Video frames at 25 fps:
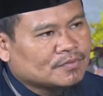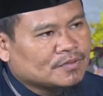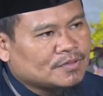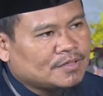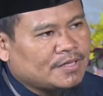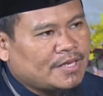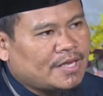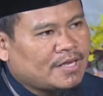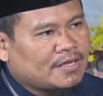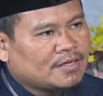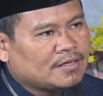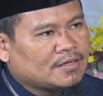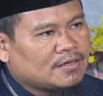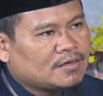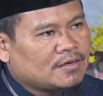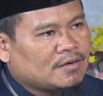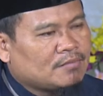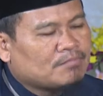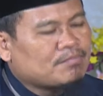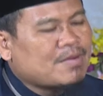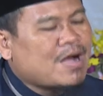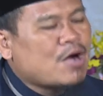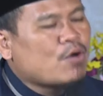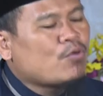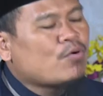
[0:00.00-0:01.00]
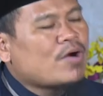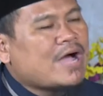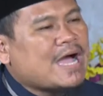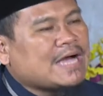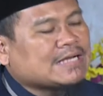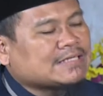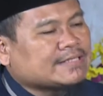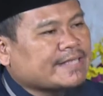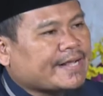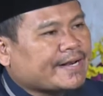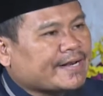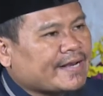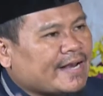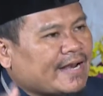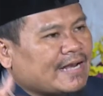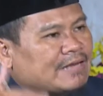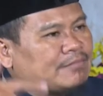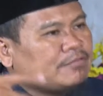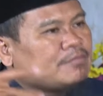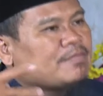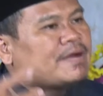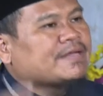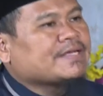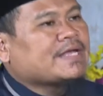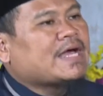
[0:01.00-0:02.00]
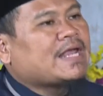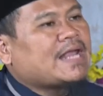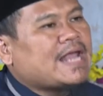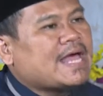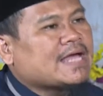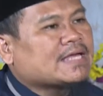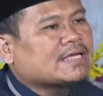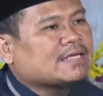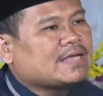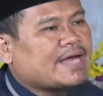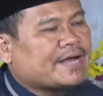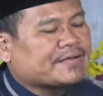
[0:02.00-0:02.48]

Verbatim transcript: Ya, mahwa aksar yang lebih banyak lagi.